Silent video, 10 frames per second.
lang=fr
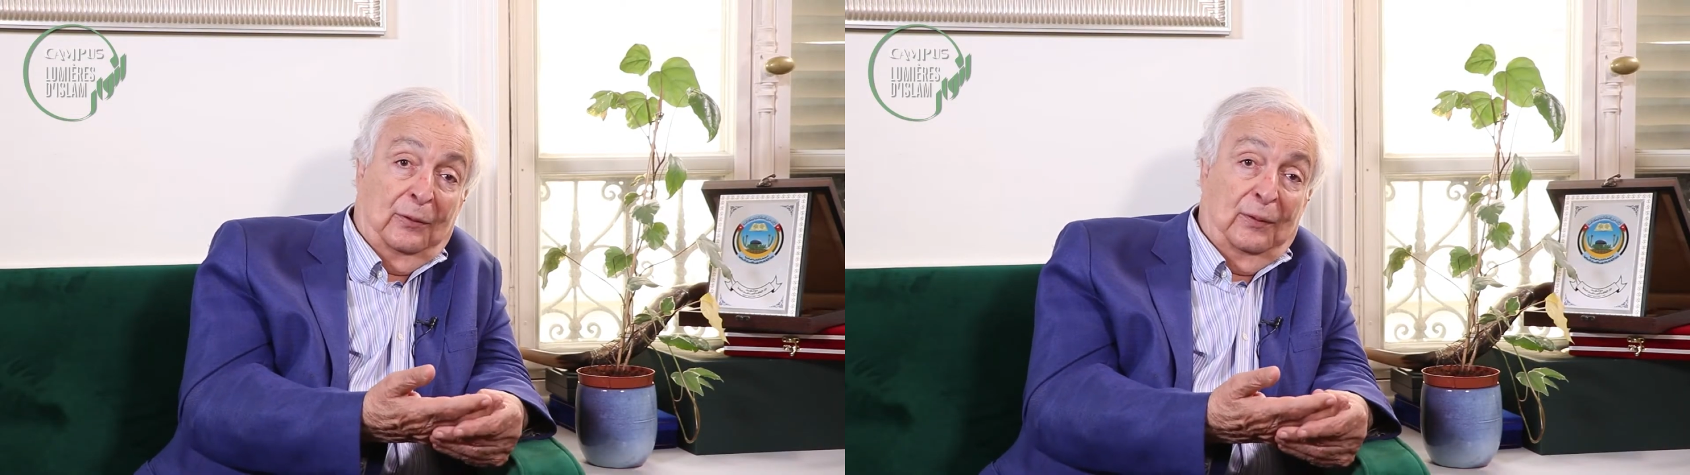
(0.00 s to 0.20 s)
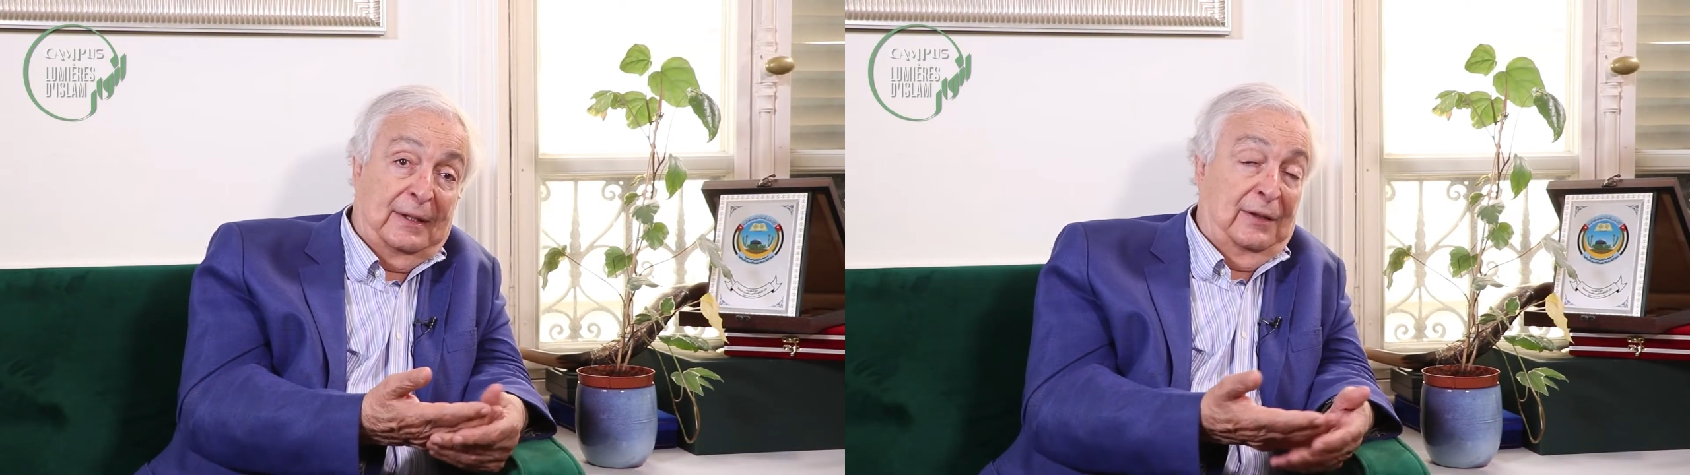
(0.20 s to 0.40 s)

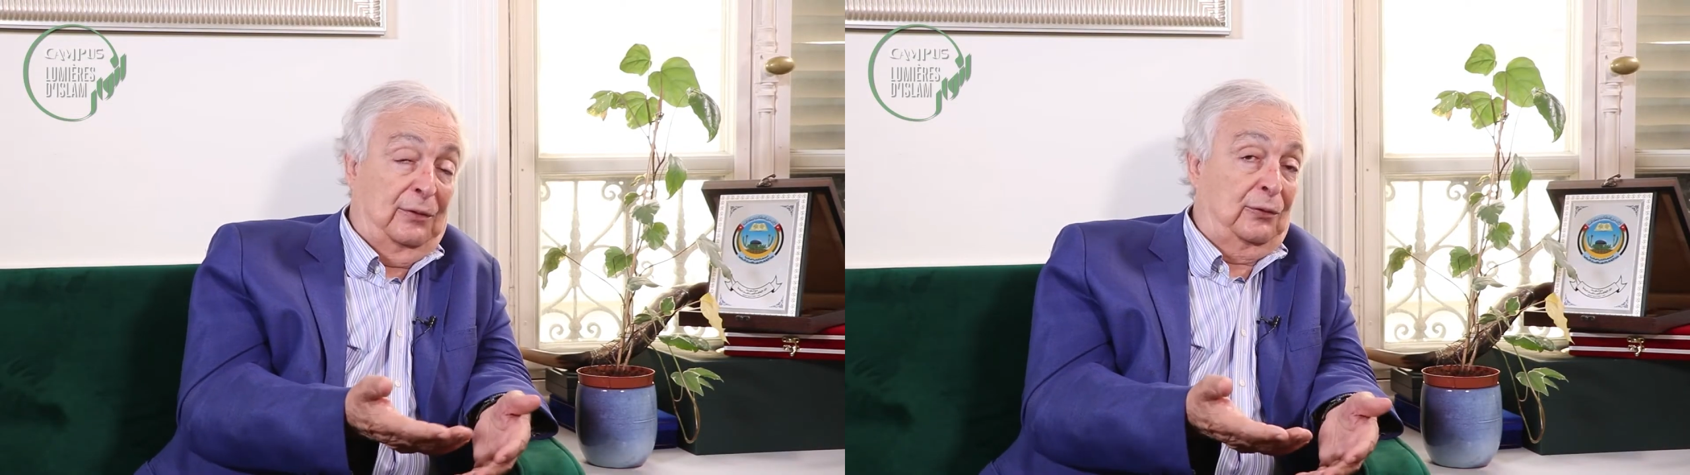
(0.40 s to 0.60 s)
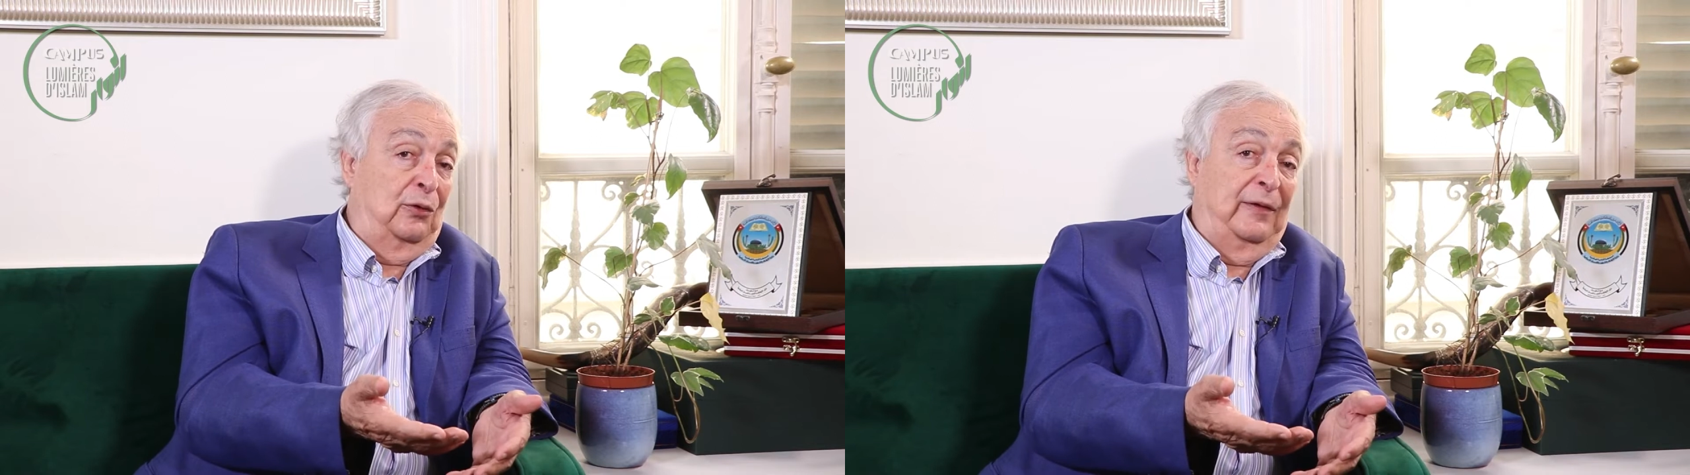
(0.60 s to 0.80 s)
où est-ce
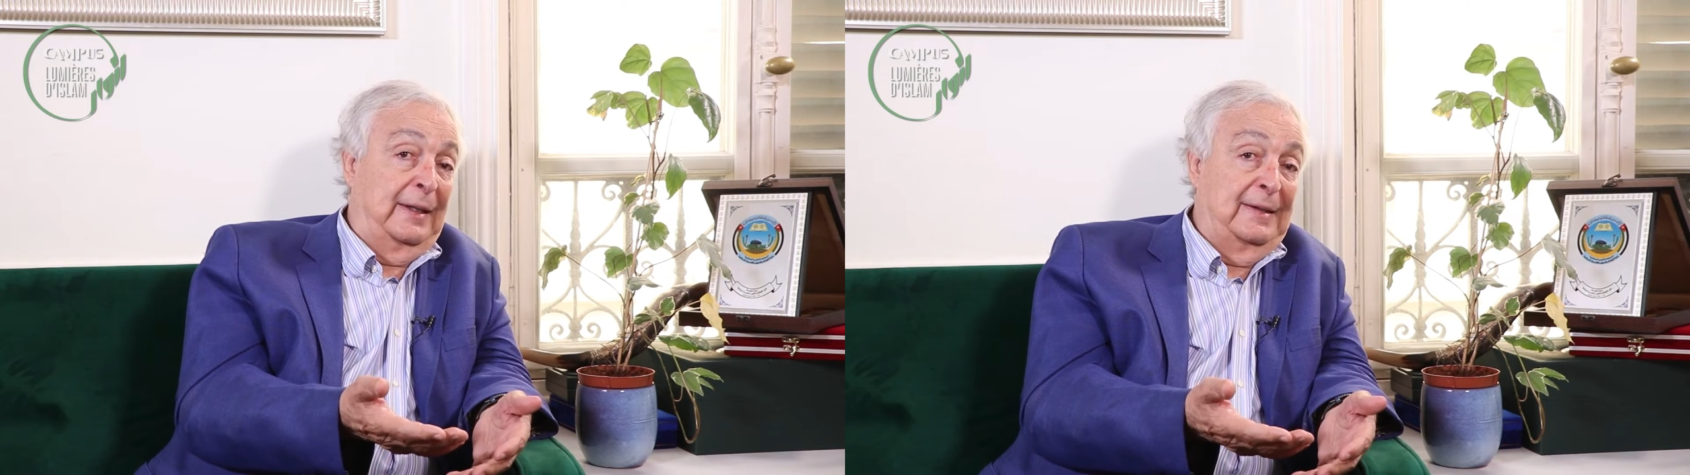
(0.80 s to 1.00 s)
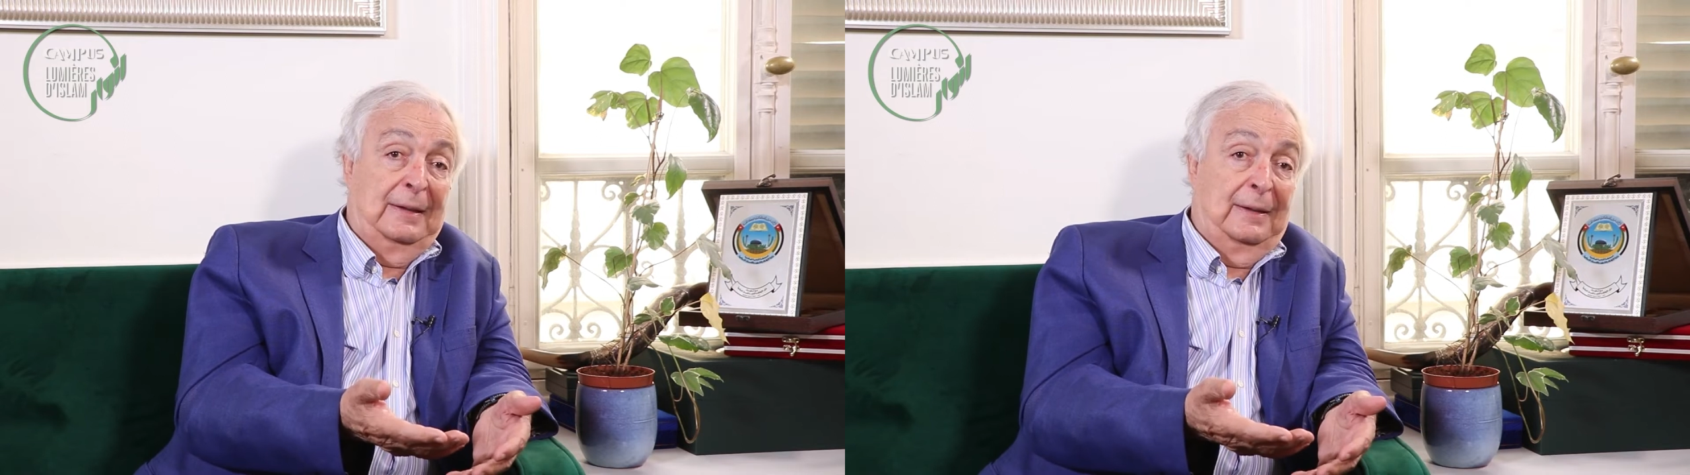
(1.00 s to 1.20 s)
qu'ils ont trouvé
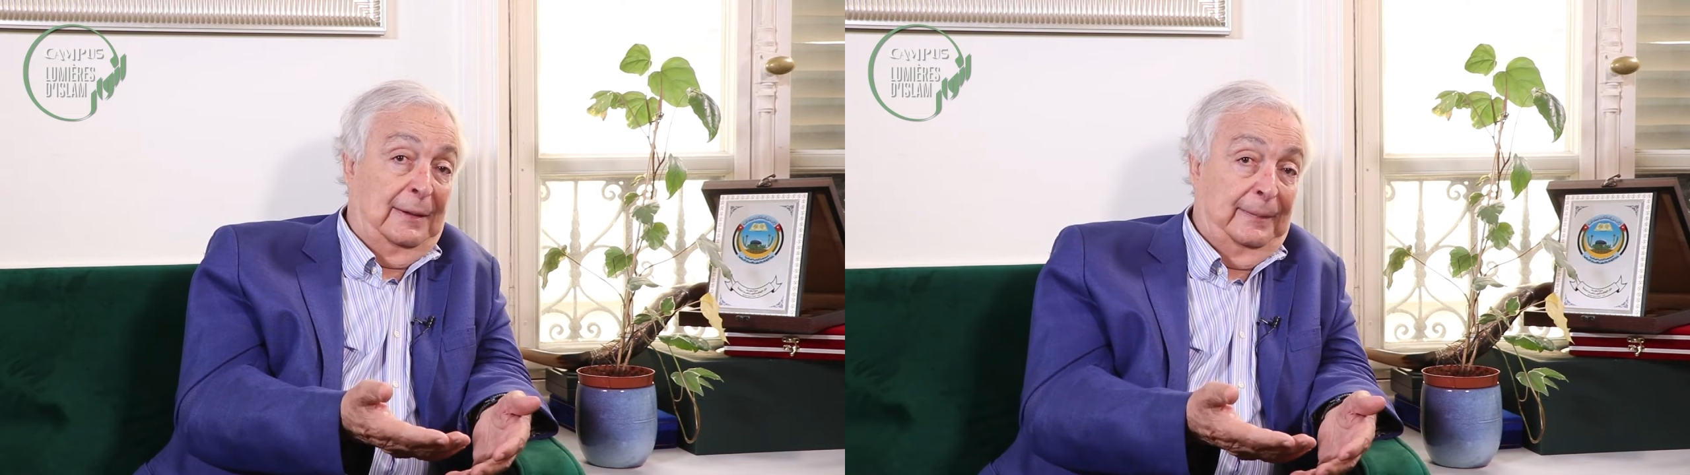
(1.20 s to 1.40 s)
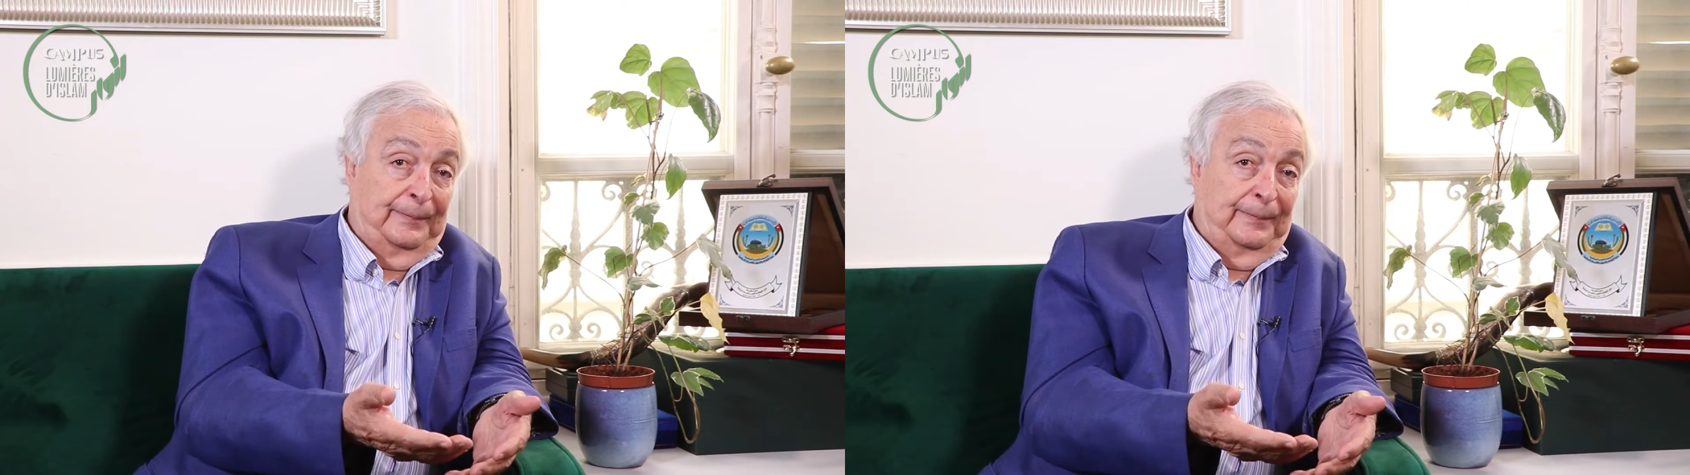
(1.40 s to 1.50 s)
asile